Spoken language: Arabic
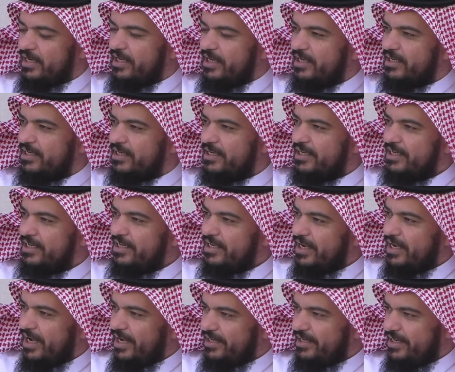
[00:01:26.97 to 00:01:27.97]
عن
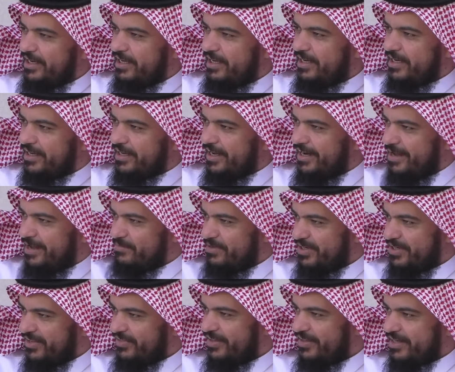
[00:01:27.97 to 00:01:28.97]
عن الكلام
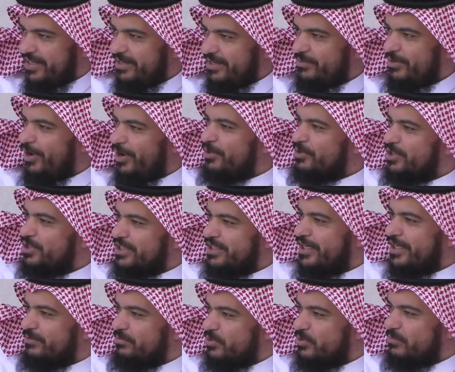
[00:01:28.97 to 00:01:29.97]
النظري وناخذ
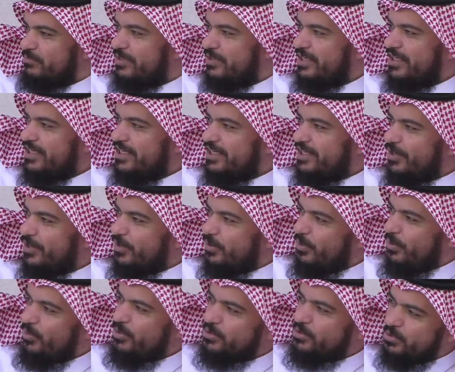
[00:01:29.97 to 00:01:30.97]
تجاربكم
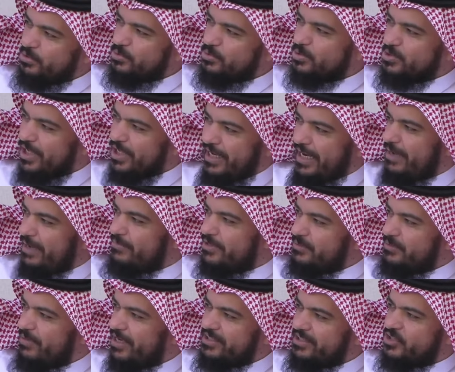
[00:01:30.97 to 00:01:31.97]
اخوي الدكتور صالح حمد
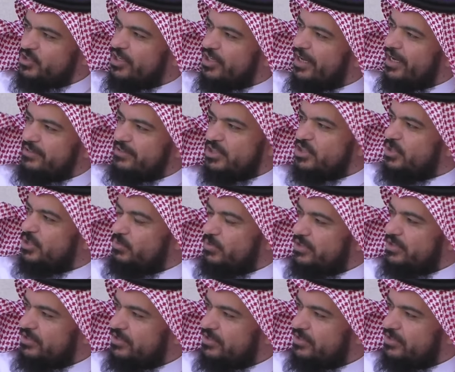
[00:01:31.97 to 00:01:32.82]
بعد التقاعد ايش سويت